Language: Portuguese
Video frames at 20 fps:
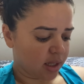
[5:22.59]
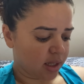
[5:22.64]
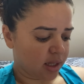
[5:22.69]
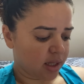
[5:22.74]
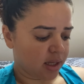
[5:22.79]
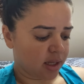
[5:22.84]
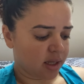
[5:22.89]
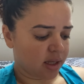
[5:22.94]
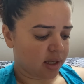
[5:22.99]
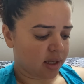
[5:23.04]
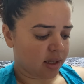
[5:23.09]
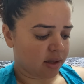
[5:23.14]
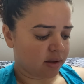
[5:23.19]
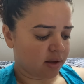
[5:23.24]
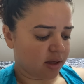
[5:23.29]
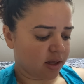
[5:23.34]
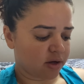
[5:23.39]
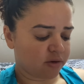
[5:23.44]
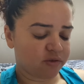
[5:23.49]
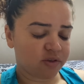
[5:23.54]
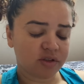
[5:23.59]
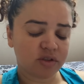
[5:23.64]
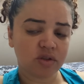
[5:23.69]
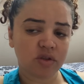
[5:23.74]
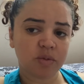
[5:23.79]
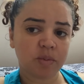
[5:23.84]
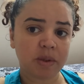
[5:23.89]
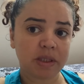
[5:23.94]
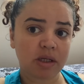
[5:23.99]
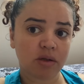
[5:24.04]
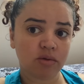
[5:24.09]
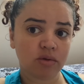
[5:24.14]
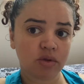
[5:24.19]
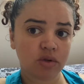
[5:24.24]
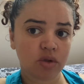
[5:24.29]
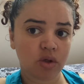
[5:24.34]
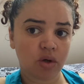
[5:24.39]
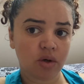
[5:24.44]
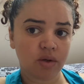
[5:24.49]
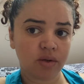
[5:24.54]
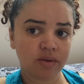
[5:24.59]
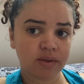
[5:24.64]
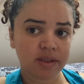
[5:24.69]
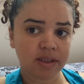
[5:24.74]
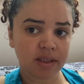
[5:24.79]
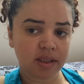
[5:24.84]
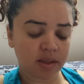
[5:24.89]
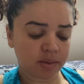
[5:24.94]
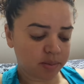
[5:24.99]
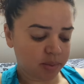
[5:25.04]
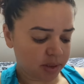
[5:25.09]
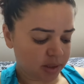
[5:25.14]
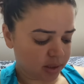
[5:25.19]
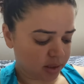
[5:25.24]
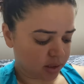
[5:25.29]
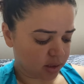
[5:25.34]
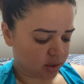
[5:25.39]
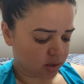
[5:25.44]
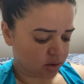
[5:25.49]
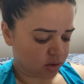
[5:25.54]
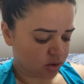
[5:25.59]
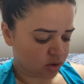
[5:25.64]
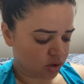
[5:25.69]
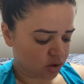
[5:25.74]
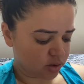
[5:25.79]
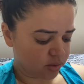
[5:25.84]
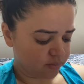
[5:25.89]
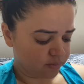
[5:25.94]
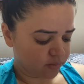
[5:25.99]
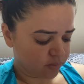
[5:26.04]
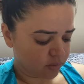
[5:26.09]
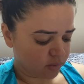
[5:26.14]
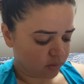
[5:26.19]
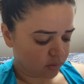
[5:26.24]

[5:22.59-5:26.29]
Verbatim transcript: É, ela fez no Hospital dos Olhos, em Campina Grande.